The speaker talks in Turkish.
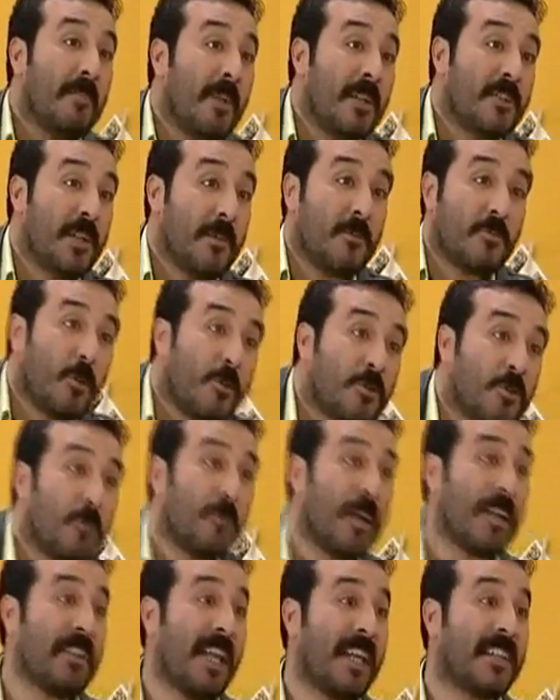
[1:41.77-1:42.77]
Almancamız olsa
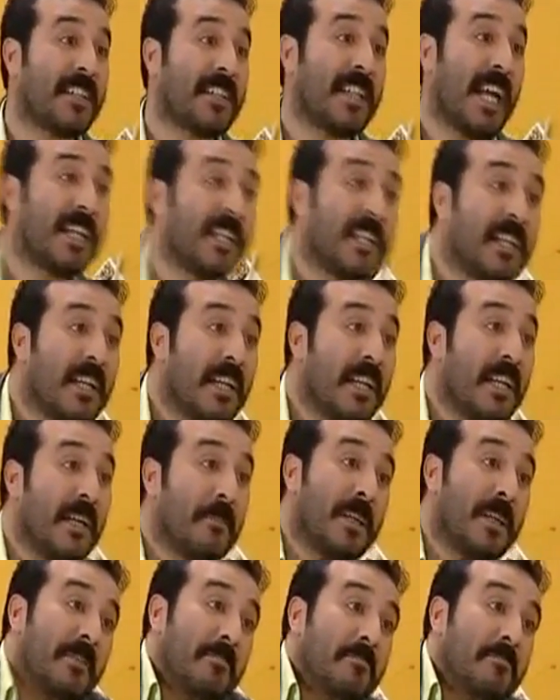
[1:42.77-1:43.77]
onu anlardık yani.
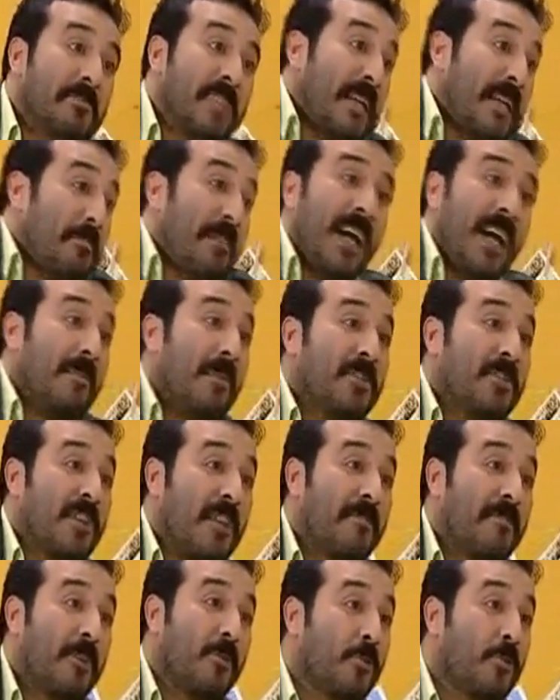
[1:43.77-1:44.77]
Benim tek bir
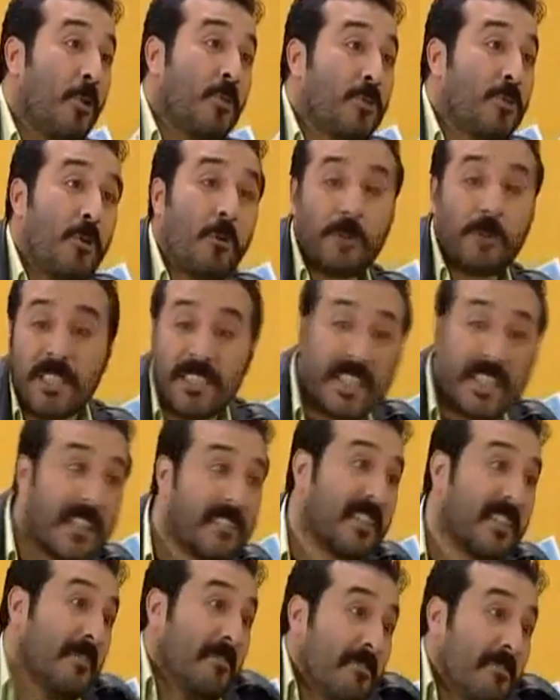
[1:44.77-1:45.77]
Almancam var o da ortaokulda
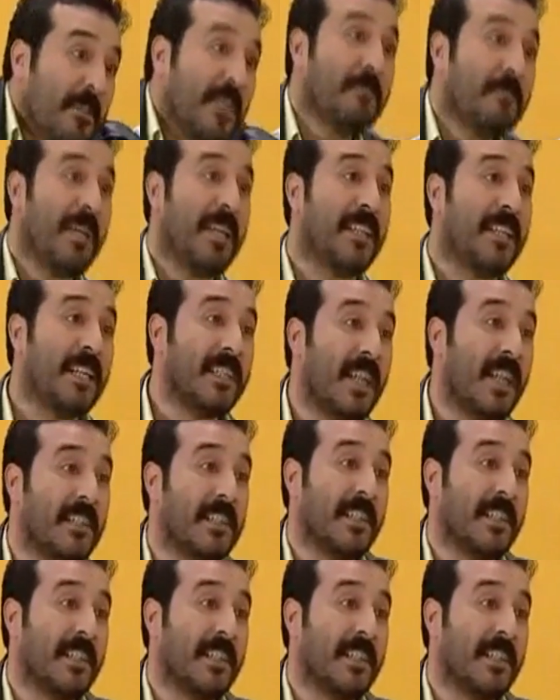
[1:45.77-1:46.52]
seyrettiğim filmlerden